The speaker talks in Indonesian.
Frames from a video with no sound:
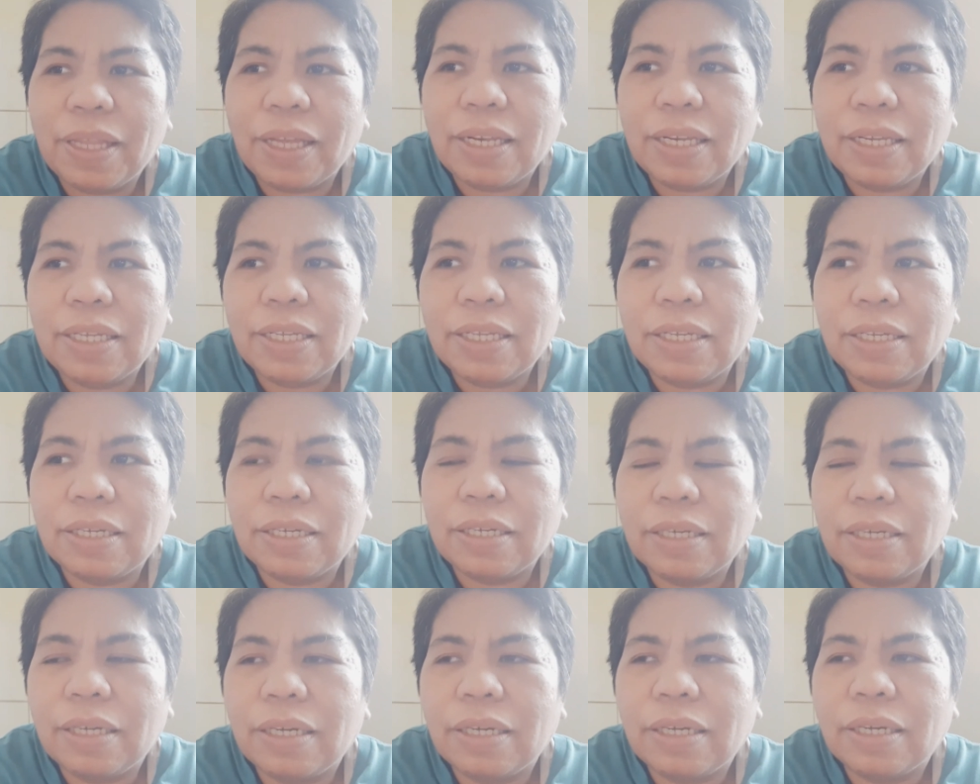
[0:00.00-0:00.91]
tadi
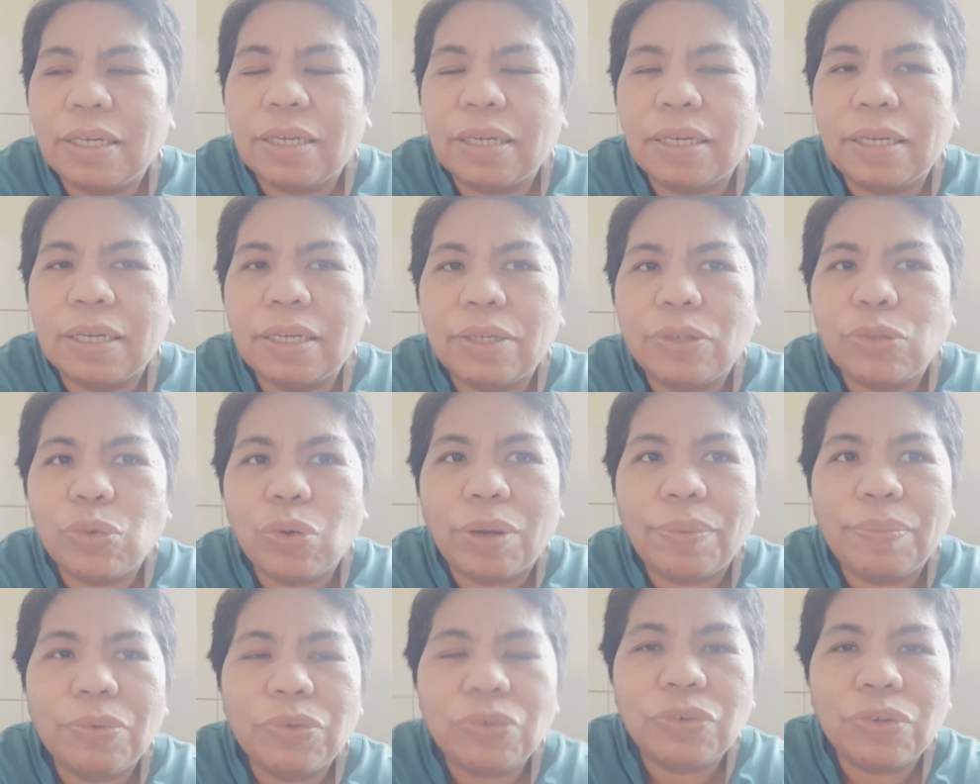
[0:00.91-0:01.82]
uh,
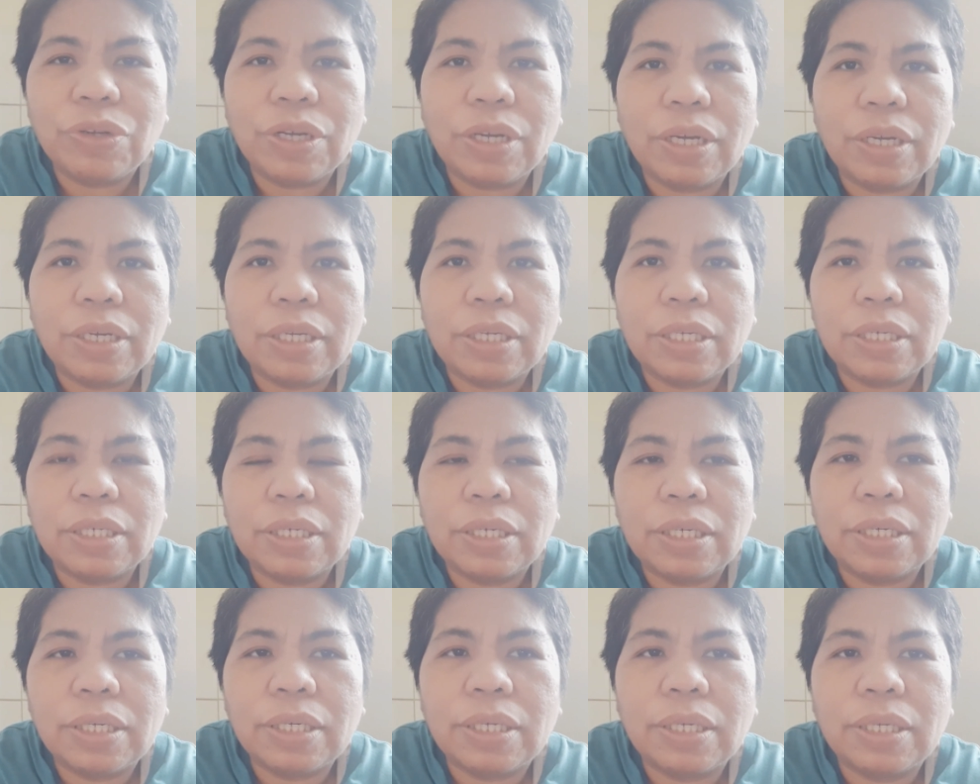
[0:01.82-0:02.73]
suami sudah ke
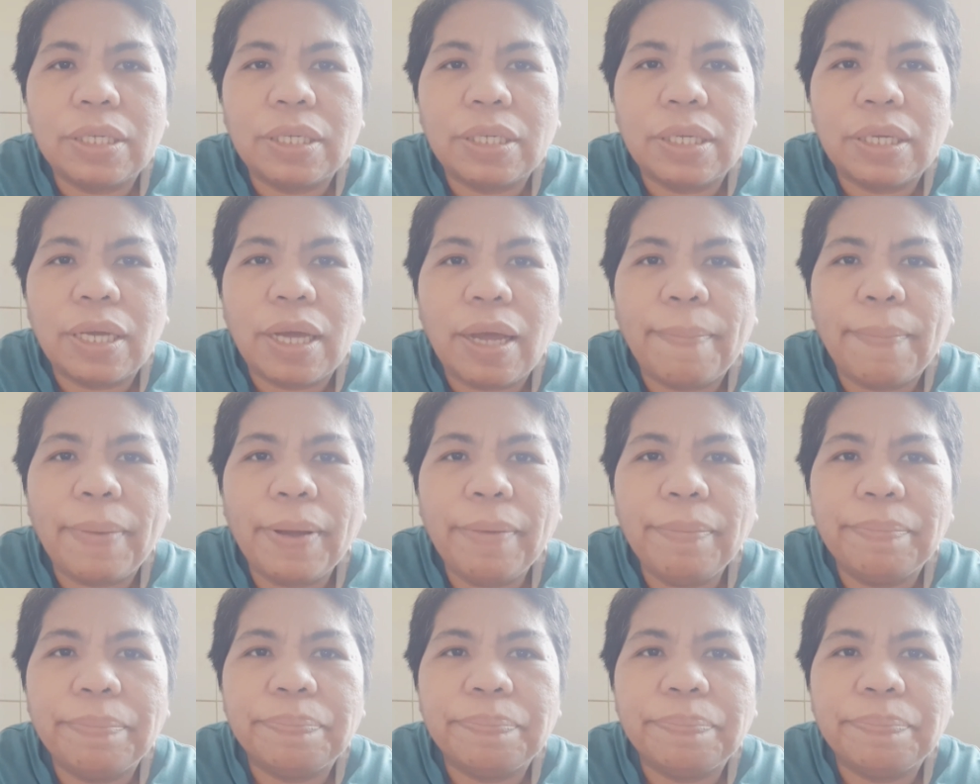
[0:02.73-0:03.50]
apa